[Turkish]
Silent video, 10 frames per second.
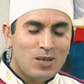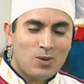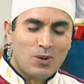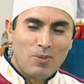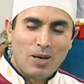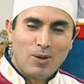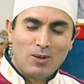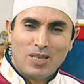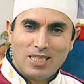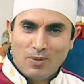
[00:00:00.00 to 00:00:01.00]
Sütle beraber
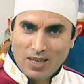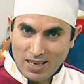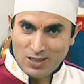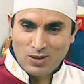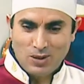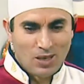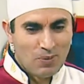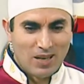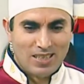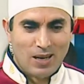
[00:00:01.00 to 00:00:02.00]
güzelce bir karıştırıyoruz,
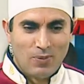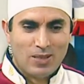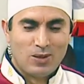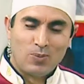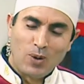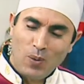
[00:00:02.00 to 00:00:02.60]
kapağını kapatıyoruz,